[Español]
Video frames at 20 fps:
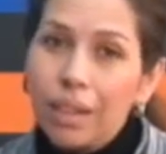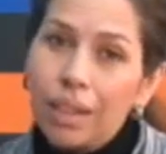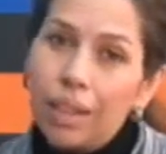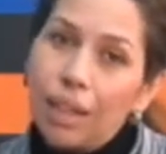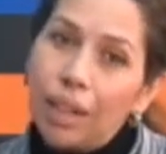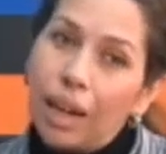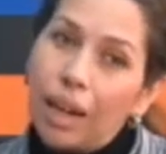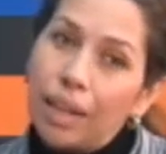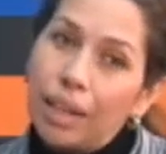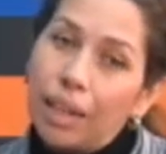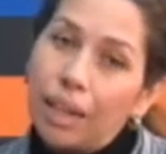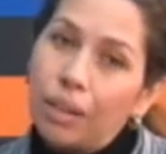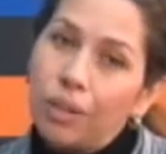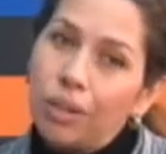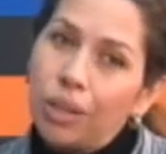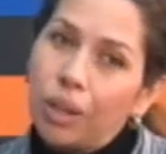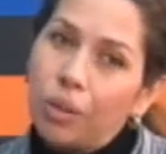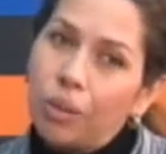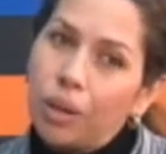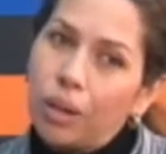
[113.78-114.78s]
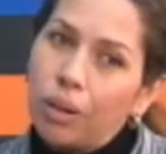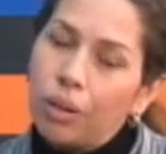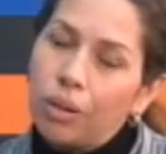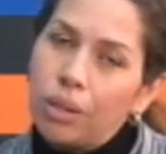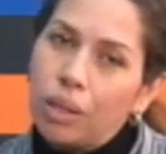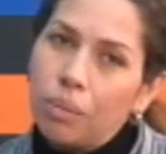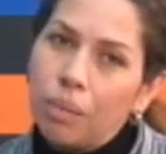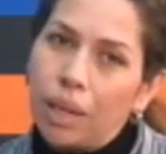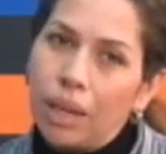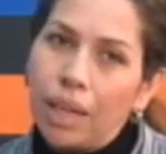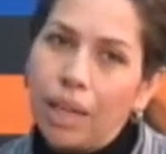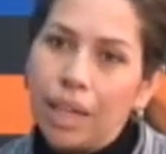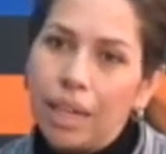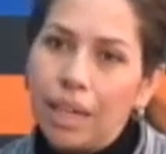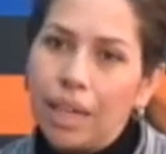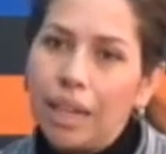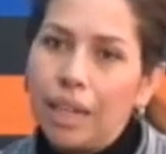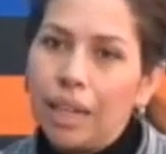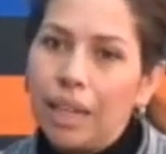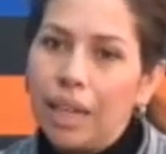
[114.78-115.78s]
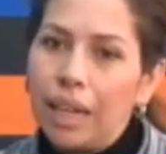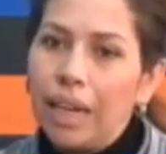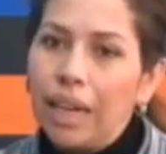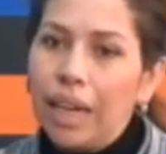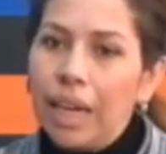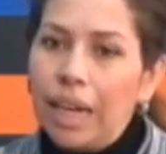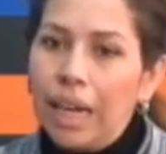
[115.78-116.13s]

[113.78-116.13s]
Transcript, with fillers: Eh, hay que anotar una cosa, Mejía, y es que